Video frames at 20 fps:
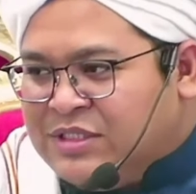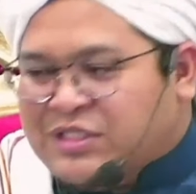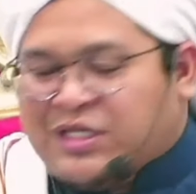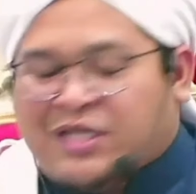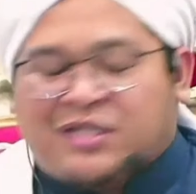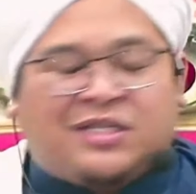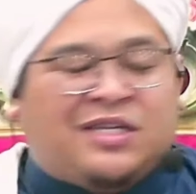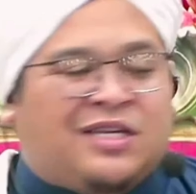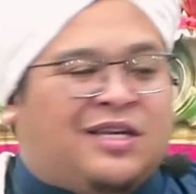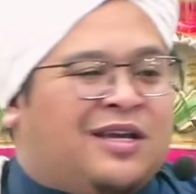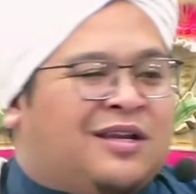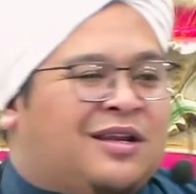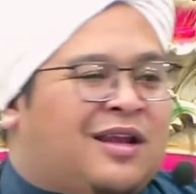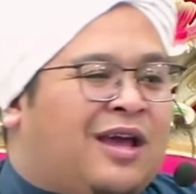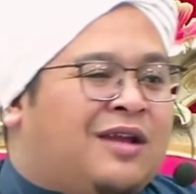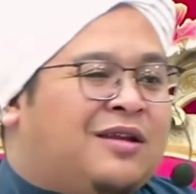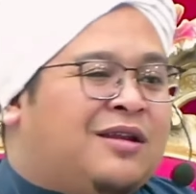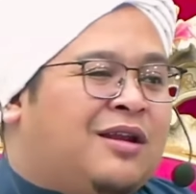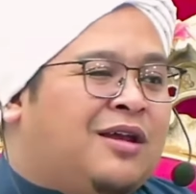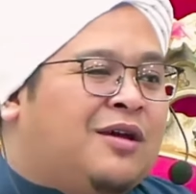Cacian
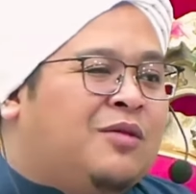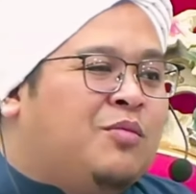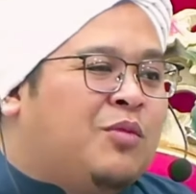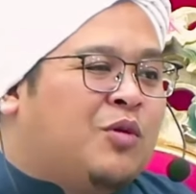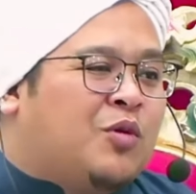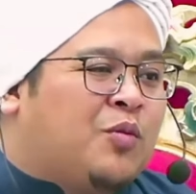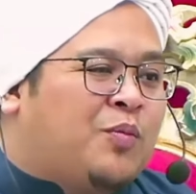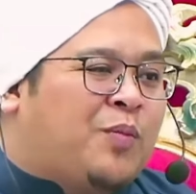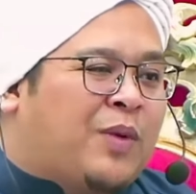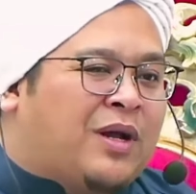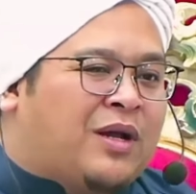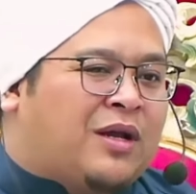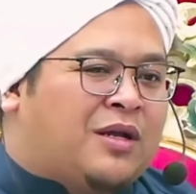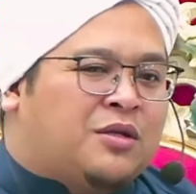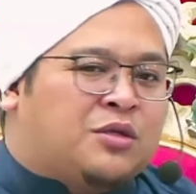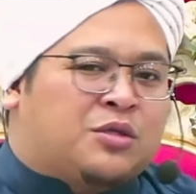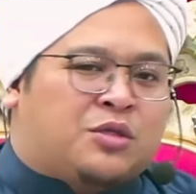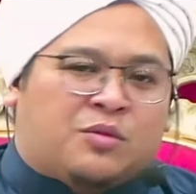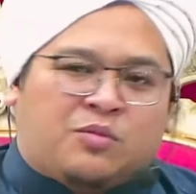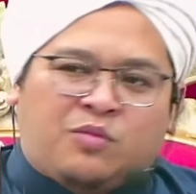adalah
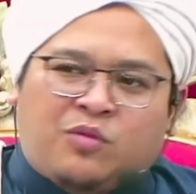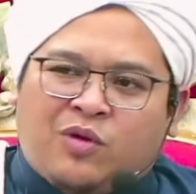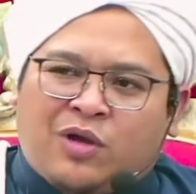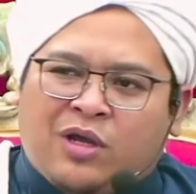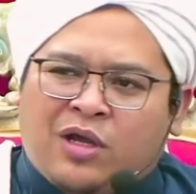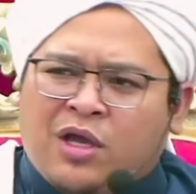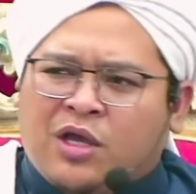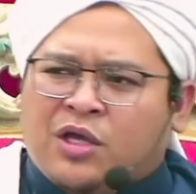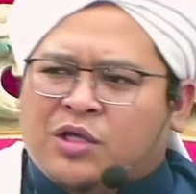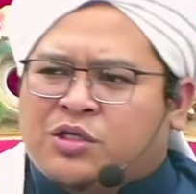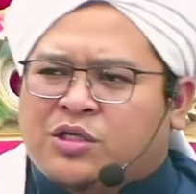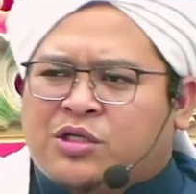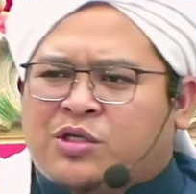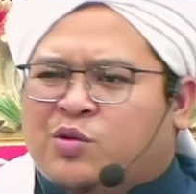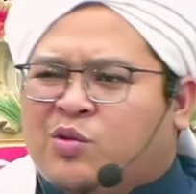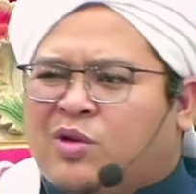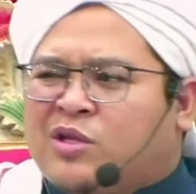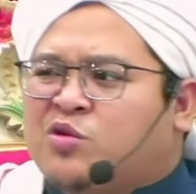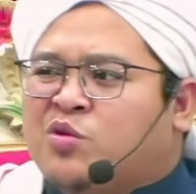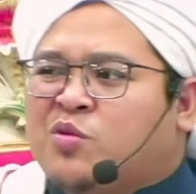merupakan sebuah
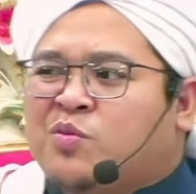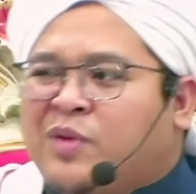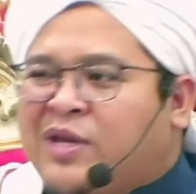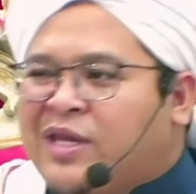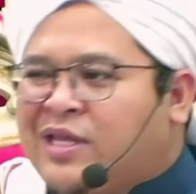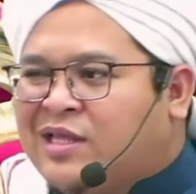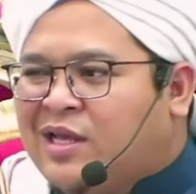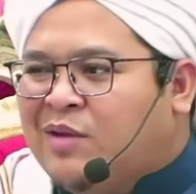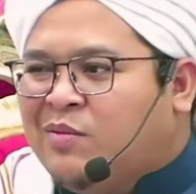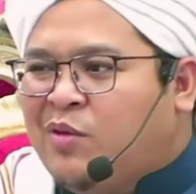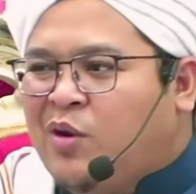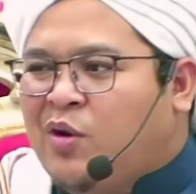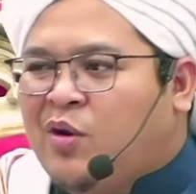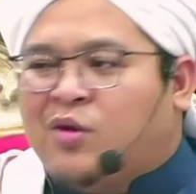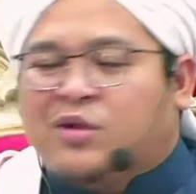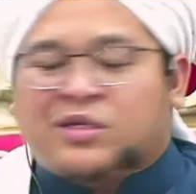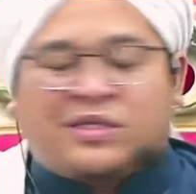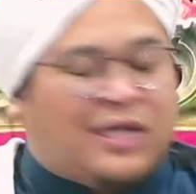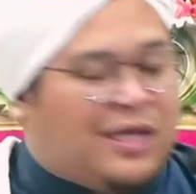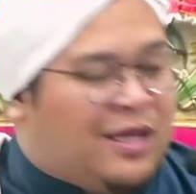sesuatu berita
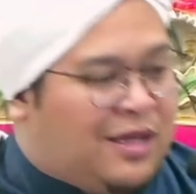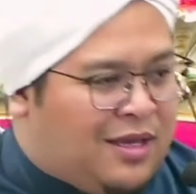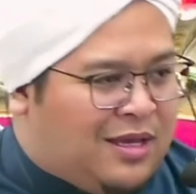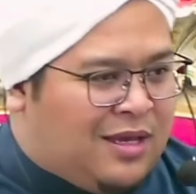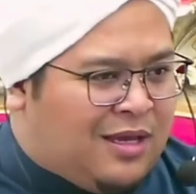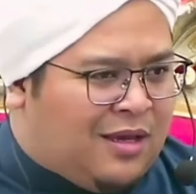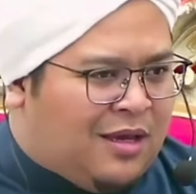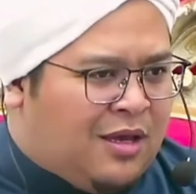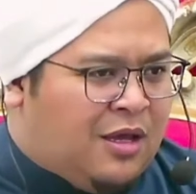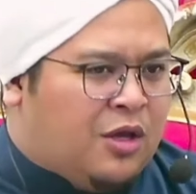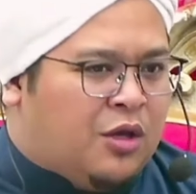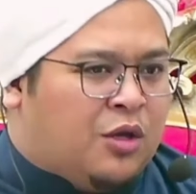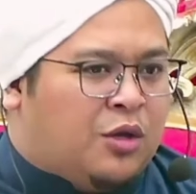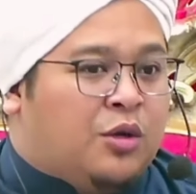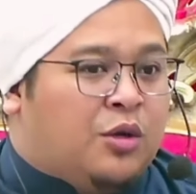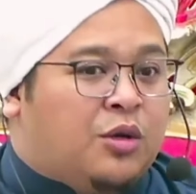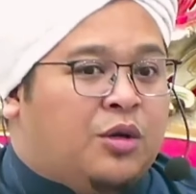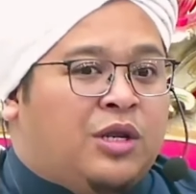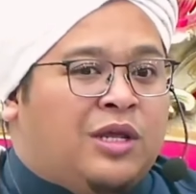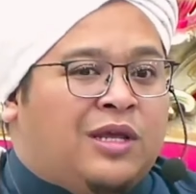bohong sehingga
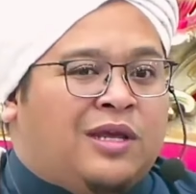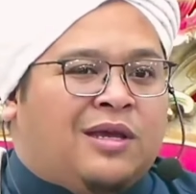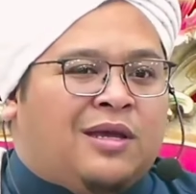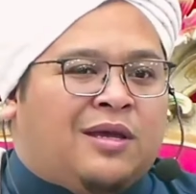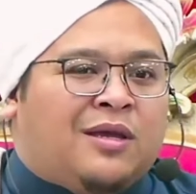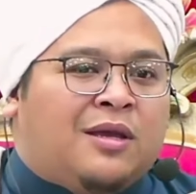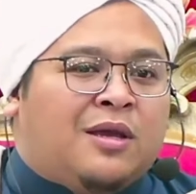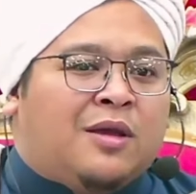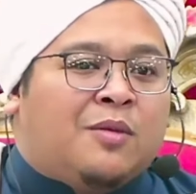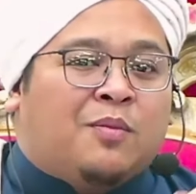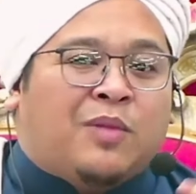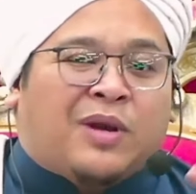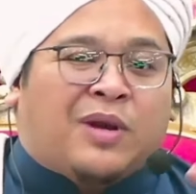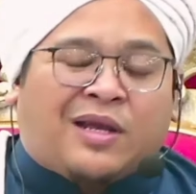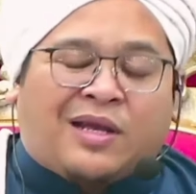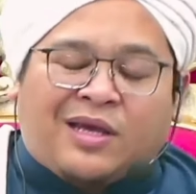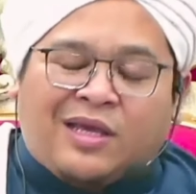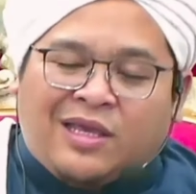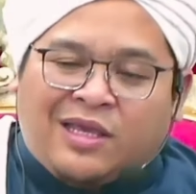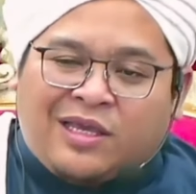dia
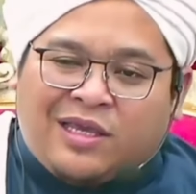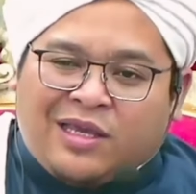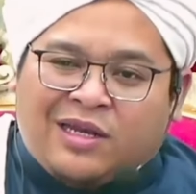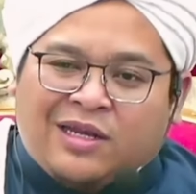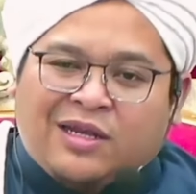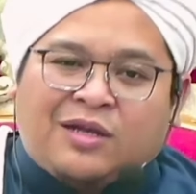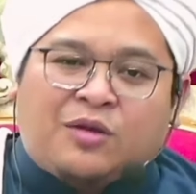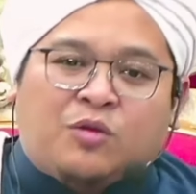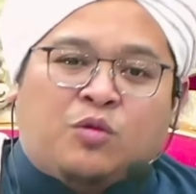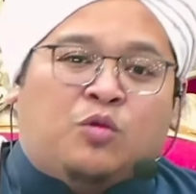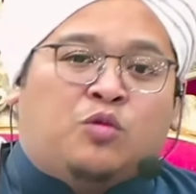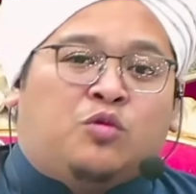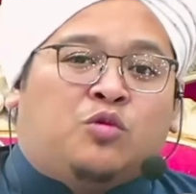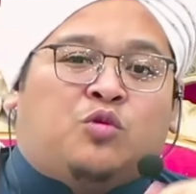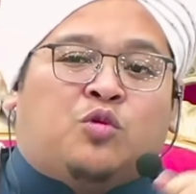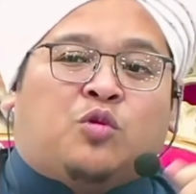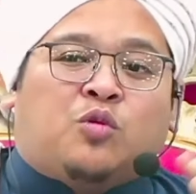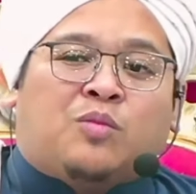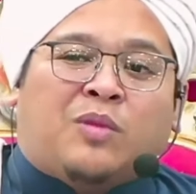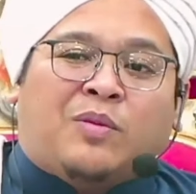berkeinginan
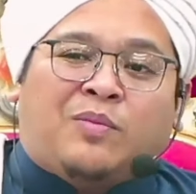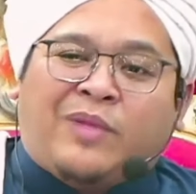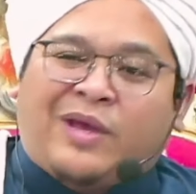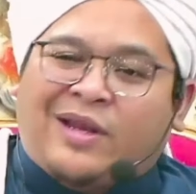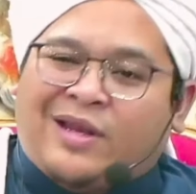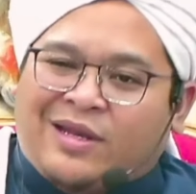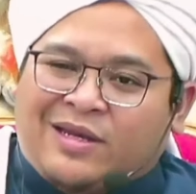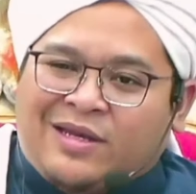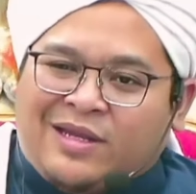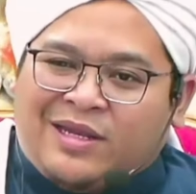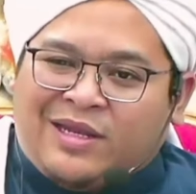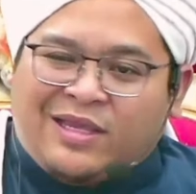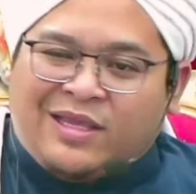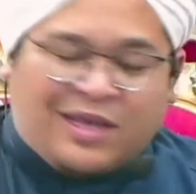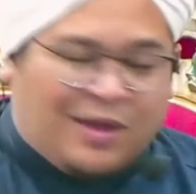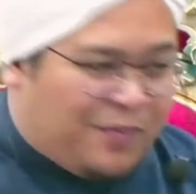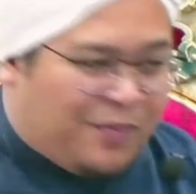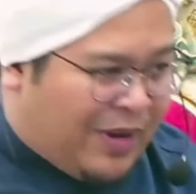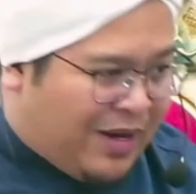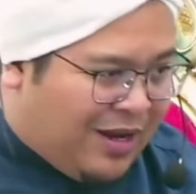untuk membela
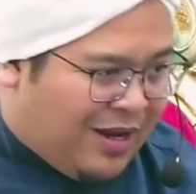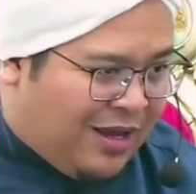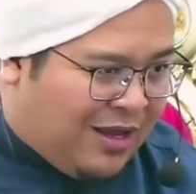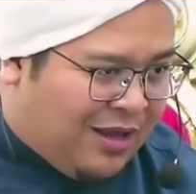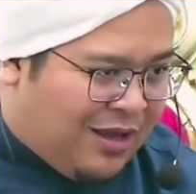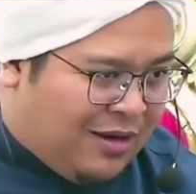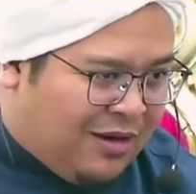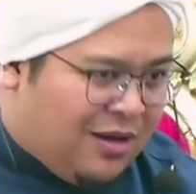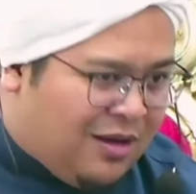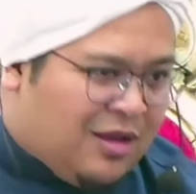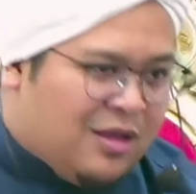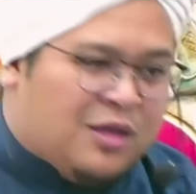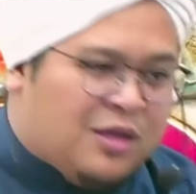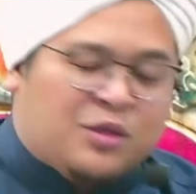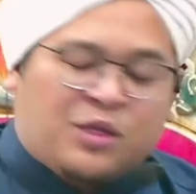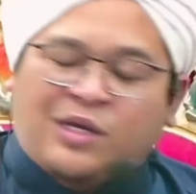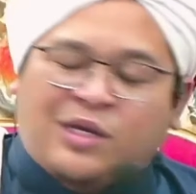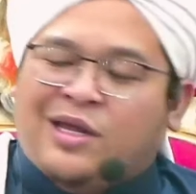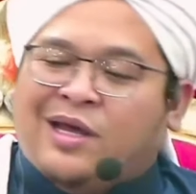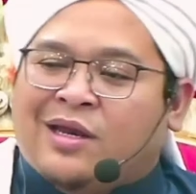dirinya padahal
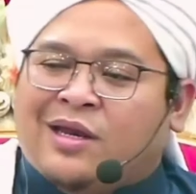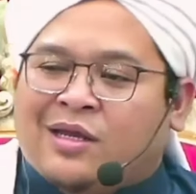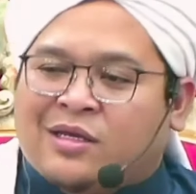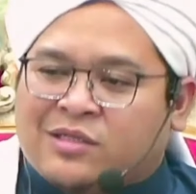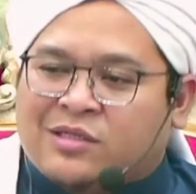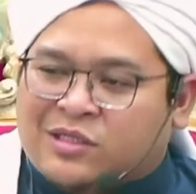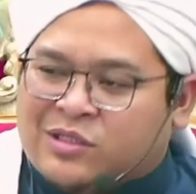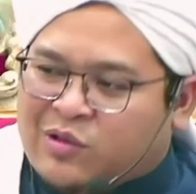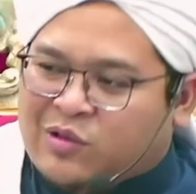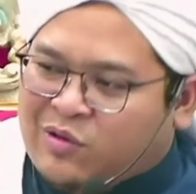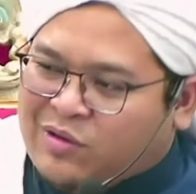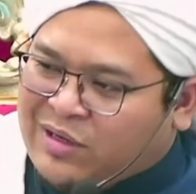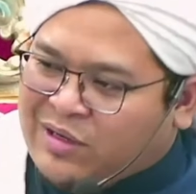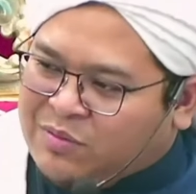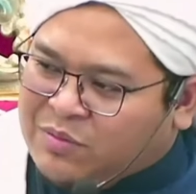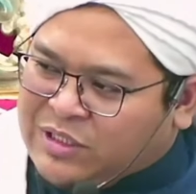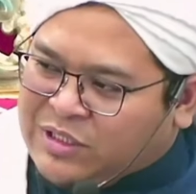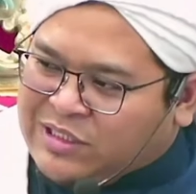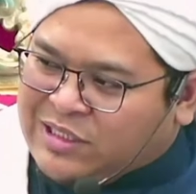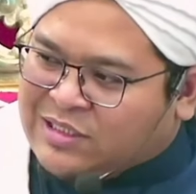tidaklah
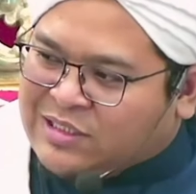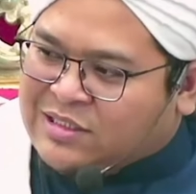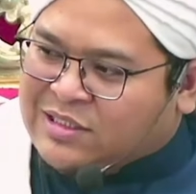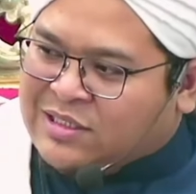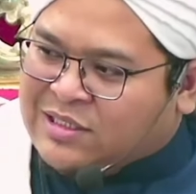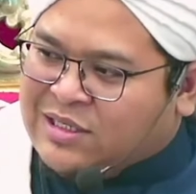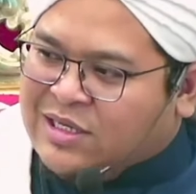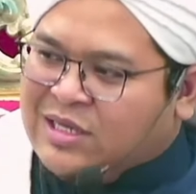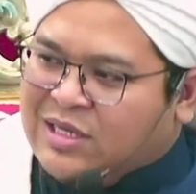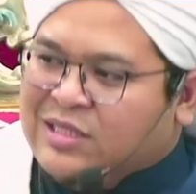seseorang mencaci,